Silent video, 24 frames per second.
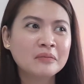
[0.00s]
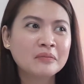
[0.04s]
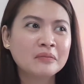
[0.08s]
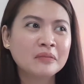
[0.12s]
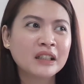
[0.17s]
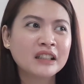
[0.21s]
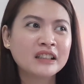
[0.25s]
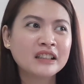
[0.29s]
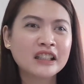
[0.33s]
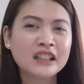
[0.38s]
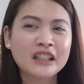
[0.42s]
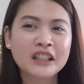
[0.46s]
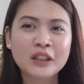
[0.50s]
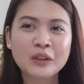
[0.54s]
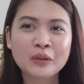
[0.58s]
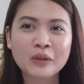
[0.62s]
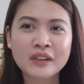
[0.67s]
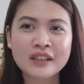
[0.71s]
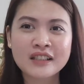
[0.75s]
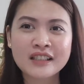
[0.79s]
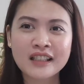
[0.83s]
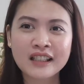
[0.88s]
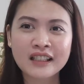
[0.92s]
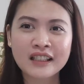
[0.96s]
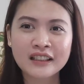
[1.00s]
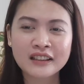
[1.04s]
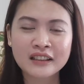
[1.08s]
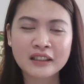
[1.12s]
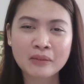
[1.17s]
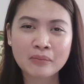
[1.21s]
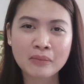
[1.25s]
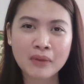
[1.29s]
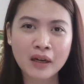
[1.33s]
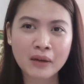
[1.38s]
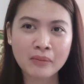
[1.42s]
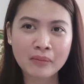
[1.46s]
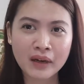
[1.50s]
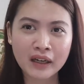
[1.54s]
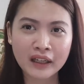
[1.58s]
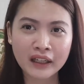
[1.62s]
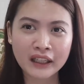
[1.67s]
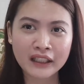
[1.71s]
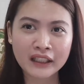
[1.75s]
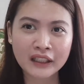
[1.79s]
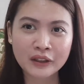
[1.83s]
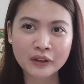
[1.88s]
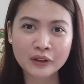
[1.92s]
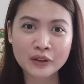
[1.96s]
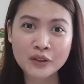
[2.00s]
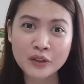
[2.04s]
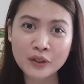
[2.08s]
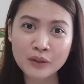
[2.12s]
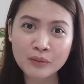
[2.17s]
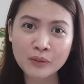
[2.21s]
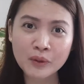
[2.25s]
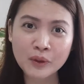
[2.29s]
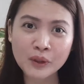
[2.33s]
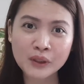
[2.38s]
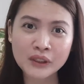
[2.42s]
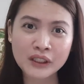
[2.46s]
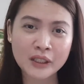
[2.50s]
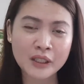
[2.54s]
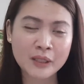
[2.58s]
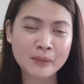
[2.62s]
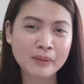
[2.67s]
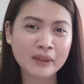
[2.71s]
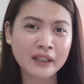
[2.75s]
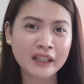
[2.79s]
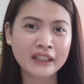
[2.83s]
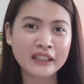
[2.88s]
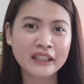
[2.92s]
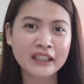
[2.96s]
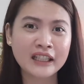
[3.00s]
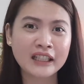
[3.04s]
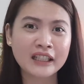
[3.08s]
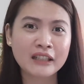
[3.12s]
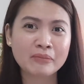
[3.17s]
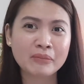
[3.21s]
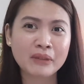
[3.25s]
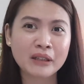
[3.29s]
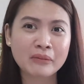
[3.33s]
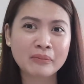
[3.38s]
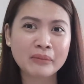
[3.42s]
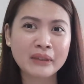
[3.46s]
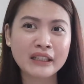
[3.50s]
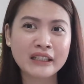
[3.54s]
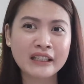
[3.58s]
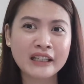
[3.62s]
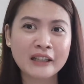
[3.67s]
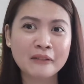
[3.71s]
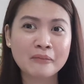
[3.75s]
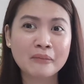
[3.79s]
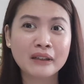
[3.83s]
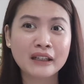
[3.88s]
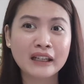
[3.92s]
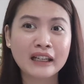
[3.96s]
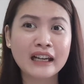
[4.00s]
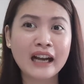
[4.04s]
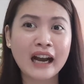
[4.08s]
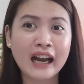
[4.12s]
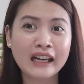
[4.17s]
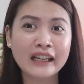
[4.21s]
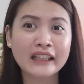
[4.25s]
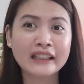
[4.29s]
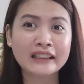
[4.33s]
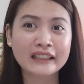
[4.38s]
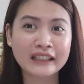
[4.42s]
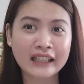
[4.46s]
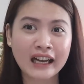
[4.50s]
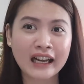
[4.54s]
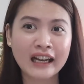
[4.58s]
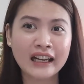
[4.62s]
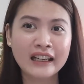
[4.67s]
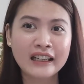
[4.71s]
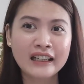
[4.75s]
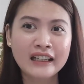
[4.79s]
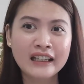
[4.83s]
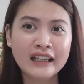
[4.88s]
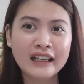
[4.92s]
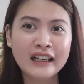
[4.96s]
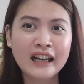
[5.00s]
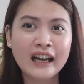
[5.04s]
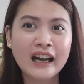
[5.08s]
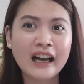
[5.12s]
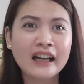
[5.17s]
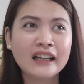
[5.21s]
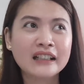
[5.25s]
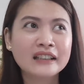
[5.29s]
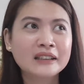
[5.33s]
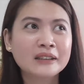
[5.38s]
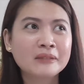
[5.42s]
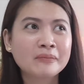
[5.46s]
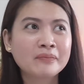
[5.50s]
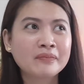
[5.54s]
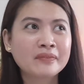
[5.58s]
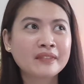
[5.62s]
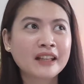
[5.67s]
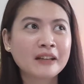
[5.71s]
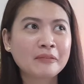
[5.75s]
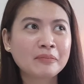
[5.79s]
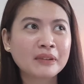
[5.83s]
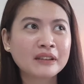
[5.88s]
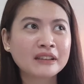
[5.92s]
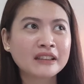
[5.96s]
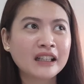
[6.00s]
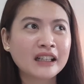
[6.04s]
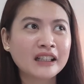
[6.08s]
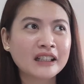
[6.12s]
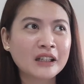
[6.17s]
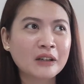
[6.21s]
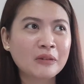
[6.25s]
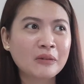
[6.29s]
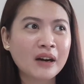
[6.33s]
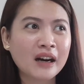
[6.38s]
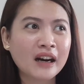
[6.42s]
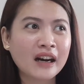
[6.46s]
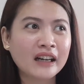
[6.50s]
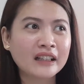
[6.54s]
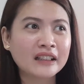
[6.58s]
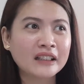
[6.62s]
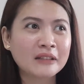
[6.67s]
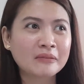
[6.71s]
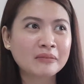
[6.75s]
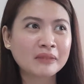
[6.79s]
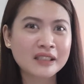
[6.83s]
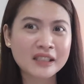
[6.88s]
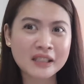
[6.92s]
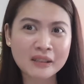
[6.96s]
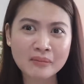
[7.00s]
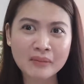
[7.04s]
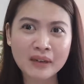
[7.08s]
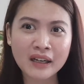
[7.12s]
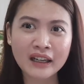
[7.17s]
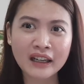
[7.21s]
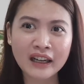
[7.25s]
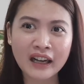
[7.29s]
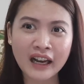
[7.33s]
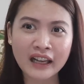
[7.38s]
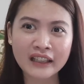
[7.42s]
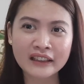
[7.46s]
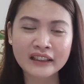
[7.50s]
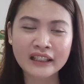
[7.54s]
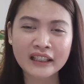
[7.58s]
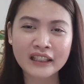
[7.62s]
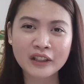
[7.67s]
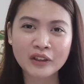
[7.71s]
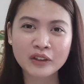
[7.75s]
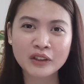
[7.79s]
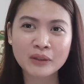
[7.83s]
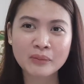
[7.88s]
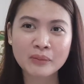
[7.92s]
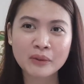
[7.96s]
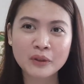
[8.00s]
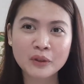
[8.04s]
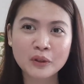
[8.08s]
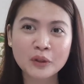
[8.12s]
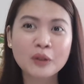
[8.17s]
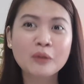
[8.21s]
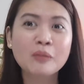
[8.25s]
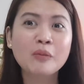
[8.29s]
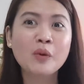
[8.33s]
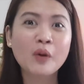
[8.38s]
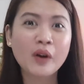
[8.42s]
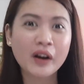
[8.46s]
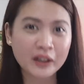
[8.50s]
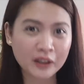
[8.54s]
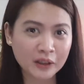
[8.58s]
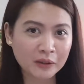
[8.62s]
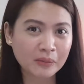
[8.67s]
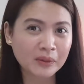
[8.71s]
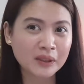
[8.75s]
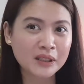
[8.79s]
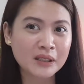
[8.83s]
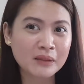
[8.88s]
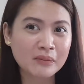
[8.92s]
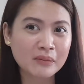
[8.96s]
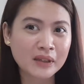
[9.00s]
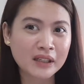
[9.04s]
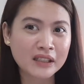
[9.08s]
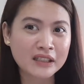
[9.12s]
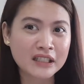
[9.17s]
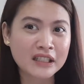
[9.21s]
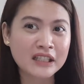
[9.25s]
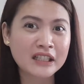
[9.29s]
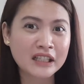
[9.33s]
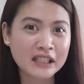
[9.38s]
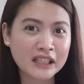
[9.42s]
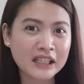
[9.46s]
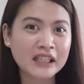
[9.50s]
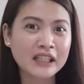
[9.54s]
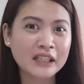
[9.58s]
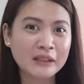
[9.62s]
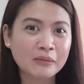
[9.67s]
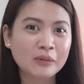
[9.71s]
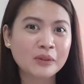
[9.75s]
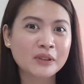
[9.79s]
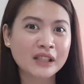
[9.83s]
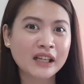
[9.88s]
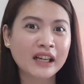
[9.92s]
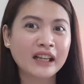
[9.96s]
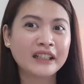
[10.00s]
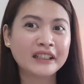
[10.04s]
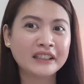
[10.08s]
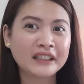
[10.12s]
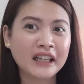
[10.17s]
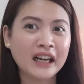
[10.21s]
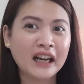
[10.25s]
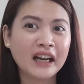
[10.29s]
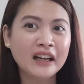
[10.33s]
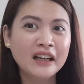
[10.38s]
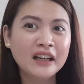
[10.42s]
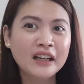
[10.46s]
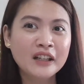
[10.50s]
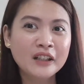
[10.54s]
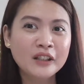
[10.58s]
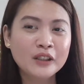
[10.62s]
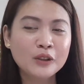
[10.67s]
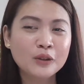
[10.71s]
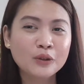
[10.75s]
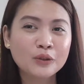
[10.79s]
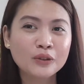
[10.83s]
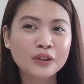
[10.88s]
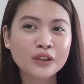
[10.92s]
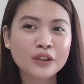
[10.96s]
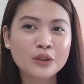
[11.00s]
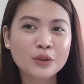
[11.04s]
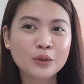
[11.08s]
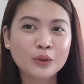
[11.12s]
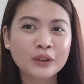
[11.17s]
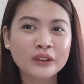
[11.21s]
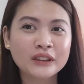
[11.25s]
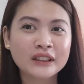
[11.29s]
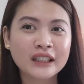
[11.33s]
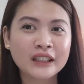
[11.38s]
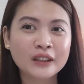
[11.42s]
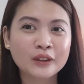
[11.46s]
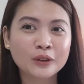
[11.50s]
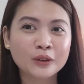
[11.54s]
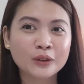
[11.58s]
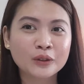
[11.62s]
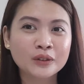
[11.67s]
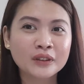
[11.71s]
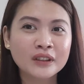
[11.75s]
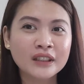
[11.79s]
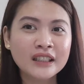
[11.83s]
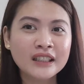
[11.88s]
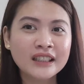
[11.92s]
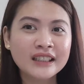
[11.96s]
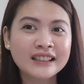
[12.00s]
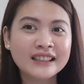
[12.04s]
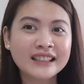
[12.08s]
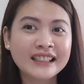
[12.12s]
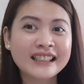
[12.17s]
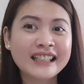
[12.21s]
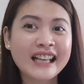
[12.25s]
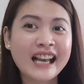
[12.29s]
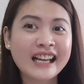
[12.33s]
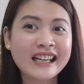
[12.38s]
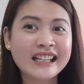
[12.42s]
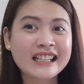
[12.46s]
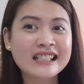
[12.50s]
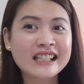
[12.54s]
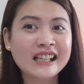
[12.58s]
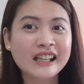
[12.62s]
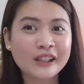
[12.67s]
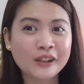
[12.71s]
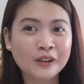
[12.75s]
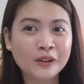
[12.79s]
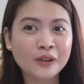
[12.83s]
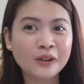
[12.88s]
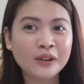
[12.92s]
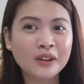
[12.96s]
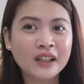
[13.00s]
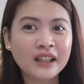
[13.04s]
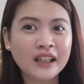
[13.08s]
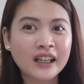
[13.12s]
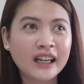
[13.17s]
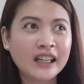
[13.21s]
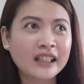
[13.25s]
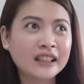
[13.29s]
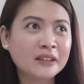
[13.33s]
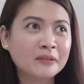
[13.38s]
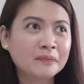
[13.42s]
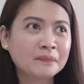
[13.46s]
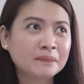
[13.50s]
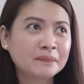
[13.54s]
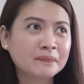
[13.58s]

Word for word: magre-request ka lang ng mga bagay na gusto mo, tapos pag hindi ka napagbigyan, magagalit ka. At kapag nakagawa ka ng masama, kahit na ikaw naman yung gumawa ng masama, sisisihin mo sa kanya yung resulta nung nangyari sa'yo. At